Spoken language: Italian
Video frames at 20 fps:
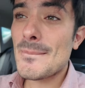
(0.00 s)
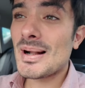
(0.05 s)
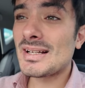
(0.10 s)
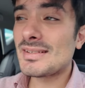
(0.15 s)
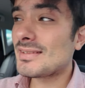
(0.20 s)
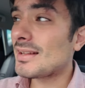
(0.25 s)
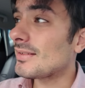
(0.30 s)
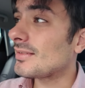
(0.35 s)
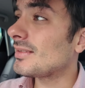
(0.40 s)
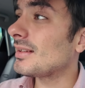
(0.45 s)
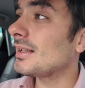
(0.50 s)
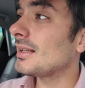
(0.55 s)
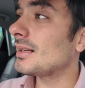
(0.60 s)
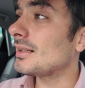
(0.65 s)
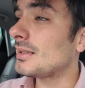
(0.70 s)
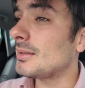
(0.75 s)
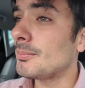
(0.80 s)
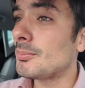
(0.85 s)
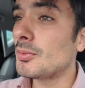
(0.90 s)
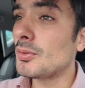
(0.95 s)

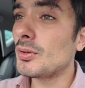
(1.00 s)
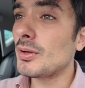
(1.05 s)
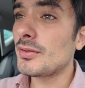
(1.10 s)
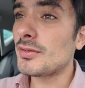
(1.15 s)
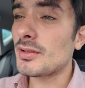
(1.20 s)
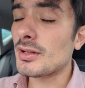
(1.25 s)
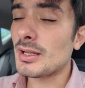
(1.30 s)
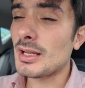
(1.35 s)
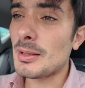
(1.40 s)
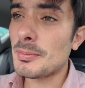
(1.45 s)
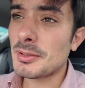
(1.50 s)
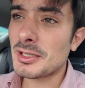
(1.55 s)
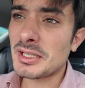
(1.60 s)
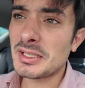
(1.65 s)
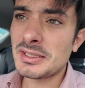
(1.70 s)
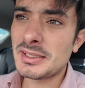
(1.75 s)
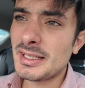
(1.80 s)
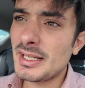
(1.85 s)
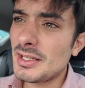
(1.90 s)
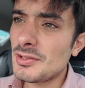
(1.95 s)
stasera tipo essere là per
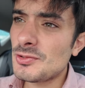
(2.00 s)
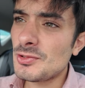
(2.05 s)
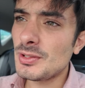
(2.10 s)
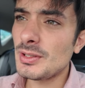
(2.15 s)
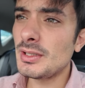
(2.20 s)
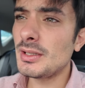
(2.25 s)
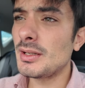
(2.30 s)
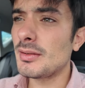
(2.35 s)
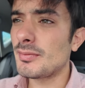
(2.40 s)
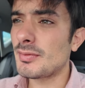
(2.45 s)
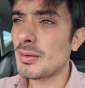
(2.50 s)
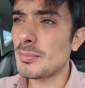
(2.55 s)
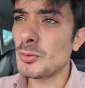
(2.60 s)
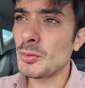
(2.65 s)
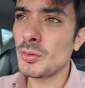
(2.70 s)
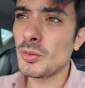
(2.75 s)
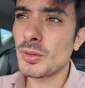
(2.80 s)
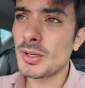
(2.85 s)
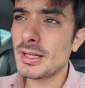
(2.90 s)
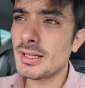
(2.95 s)
le 10 e
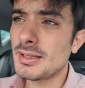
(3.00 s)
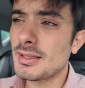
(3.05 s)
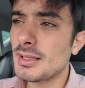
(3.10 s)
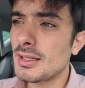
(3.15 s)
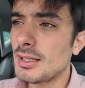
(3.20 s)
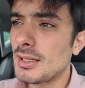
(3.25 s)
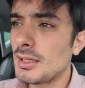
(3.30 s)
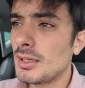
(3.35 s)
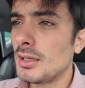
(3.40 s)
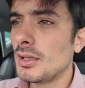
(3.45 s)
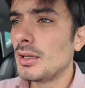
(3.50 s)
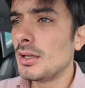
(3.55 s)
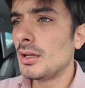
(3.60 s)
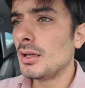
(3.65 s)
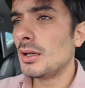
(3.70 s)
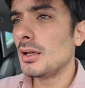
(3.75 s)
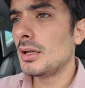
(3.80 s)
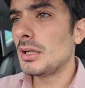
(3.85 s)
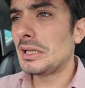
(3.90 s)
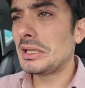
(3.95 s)
farmi un'oretta
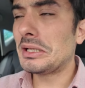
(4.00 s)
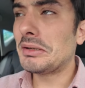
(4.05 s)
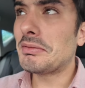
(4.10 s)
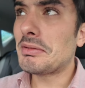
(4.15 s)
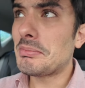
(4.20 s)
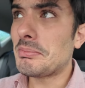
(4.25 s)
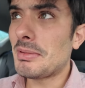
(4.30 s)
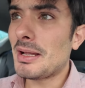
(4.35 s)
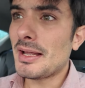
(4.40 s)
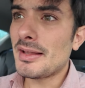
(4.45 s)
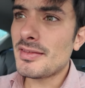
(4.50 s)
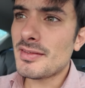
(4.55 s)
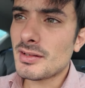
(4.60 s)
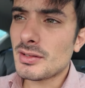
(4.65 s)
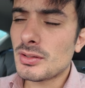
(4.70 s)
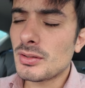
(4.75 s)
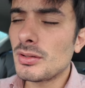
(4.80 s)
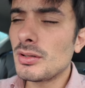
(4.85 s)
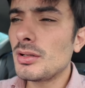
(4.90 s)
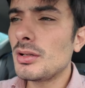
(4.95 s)
9 e mezza
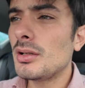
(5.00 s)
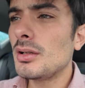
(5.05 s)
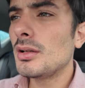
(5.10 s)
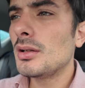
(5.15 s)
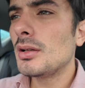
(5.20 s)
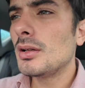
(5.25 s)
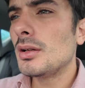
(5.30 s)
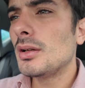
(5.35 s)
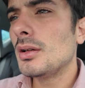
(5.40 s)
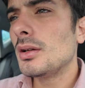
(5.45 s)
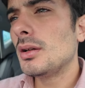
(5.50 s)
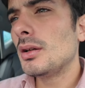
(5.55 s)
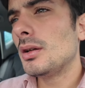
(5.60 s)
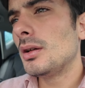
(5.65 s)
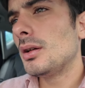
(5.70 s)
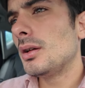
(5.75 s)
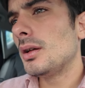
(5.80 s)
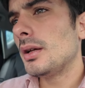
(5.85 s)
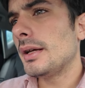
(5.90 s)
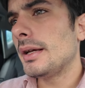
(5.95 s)
to.
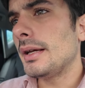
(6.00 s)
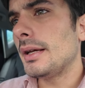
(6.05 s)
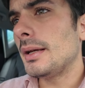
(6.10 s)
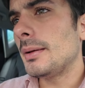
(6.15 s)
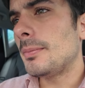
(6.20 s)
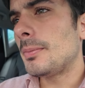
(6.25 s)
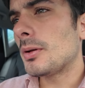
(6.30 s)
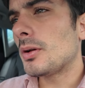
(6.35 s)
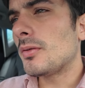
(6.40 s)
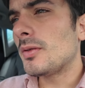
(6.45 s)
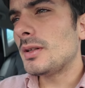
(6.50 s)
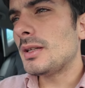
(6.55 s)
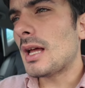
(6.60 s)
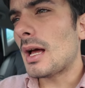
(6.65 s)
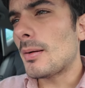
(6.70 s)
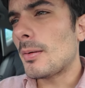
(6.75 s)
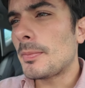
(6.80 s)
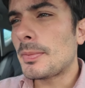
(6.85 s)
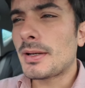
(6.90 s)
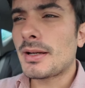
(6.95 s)
Eh, però
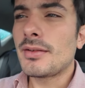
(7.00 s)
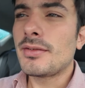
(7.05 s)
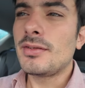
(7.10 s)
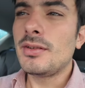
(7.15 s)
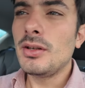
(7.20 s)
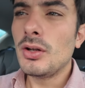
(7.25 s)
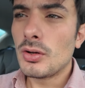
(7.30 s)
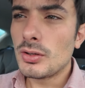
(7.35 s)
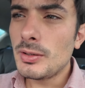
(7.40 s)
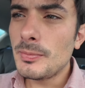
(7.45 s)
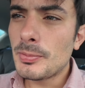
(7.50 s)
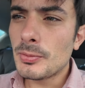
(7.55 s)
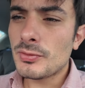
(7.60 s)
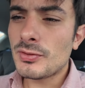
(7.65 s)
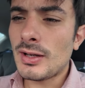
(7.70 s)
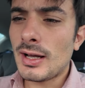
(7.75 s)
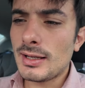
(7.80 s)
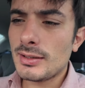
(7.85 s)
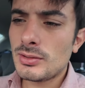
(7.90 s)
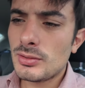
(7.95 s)
vediamo perché sì ho
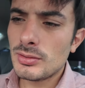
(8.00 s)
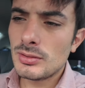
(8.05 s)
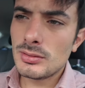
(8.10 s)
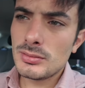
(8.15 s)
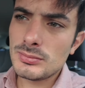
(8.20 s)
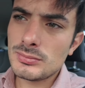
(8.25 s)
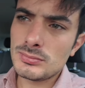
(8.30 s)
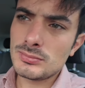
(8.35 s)
riposato